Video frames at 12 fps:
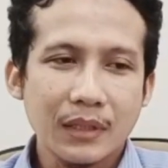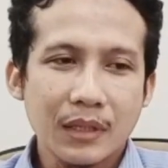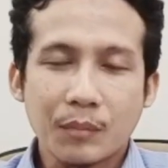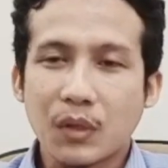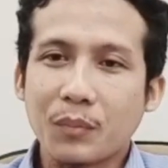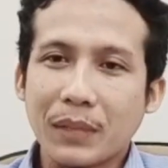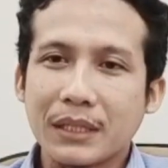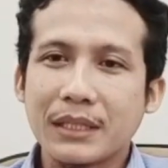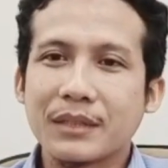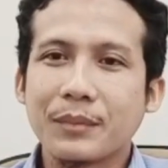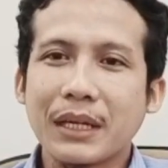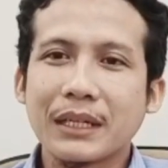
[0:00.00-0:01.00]
mau mandi
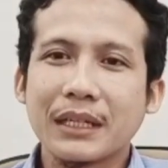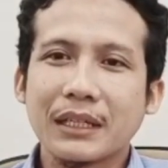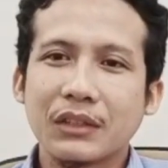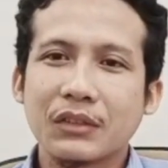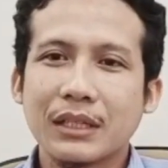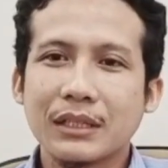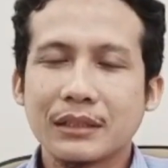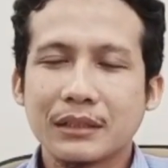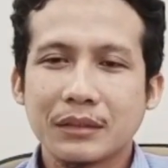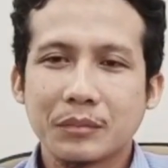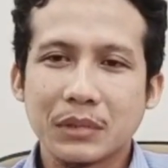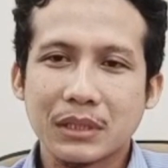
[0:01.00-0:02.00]
kemana gitu kan
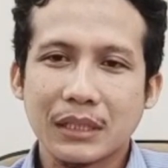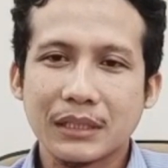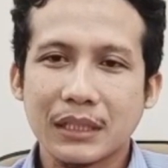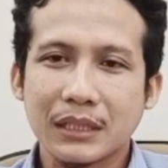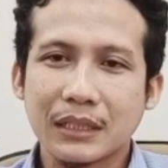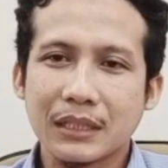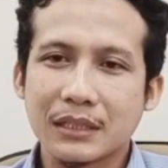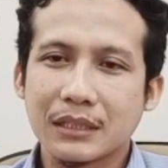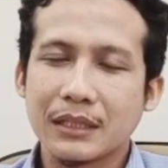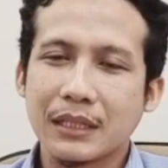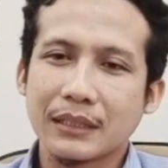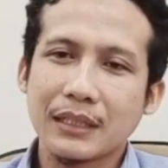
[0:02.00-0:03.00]
misalnya nggak
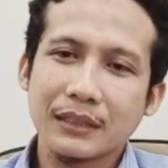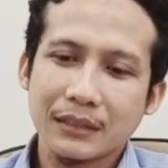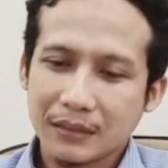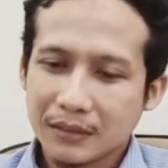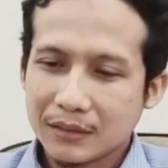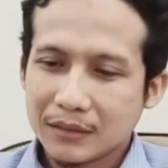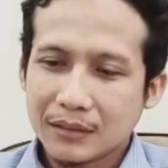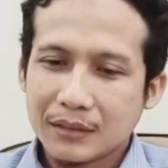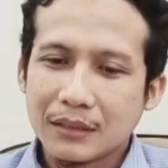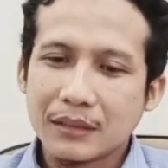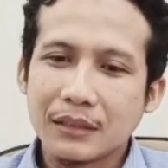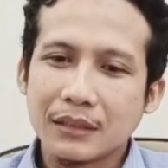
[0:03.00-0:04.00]
disediakan
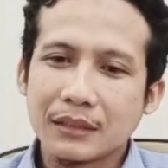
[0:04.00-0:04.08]
e,